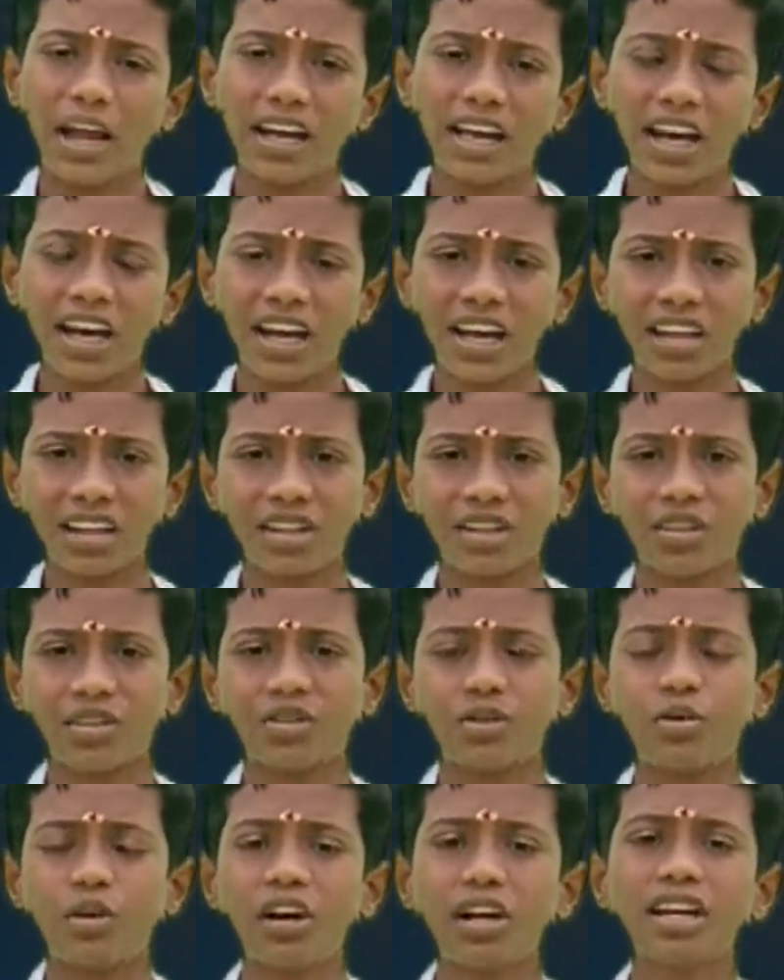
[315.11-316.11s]

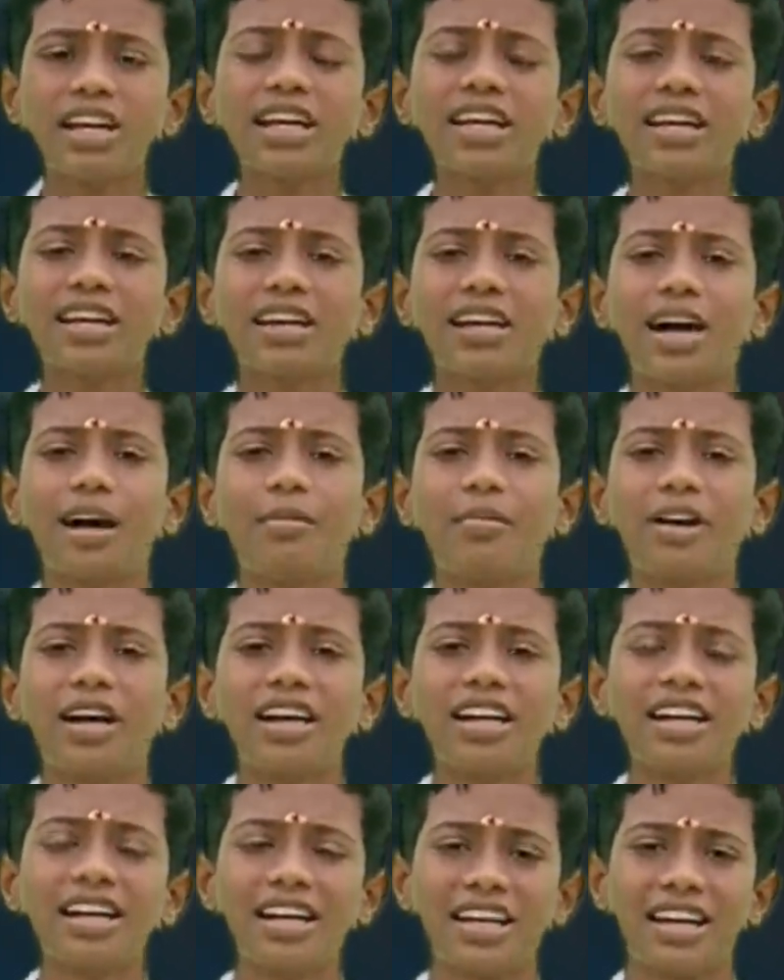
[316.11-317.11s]
பலாயிரம் ஓட்டை இருக்கா
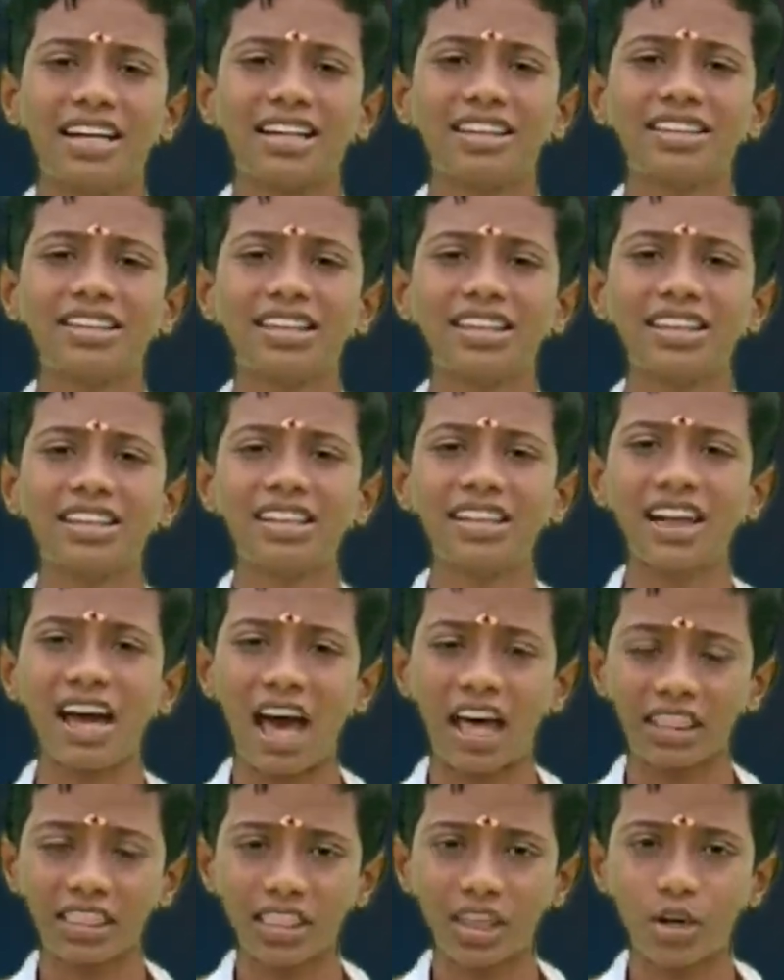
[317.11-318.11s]
மாதிரி நினச்சிக்கிட்டு
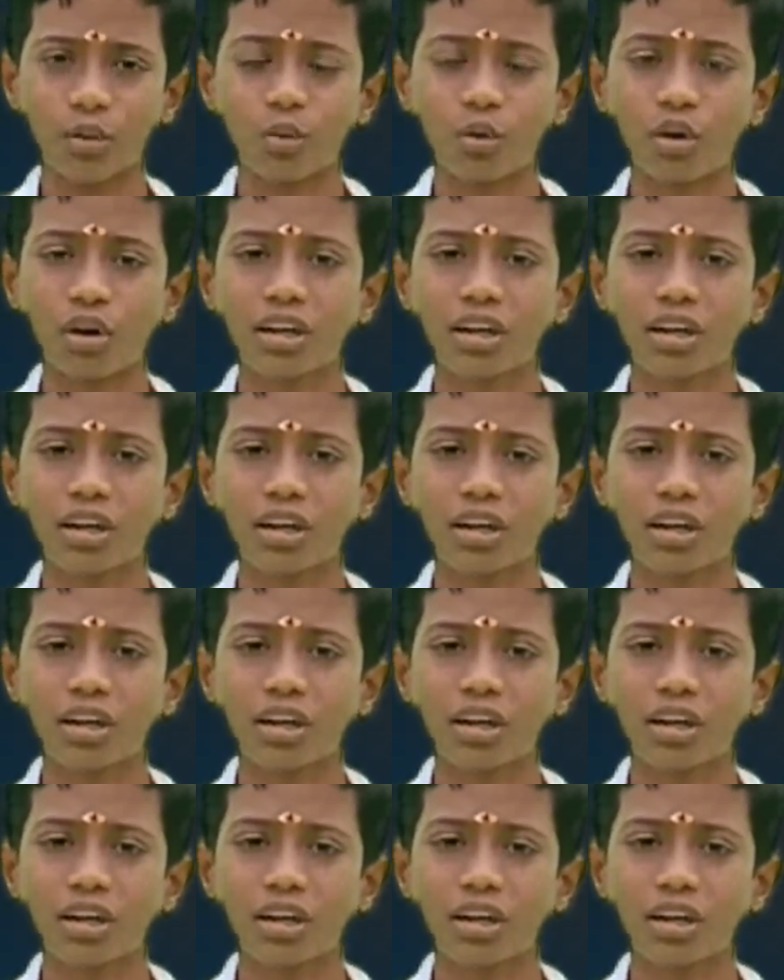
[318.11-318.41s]
அந்த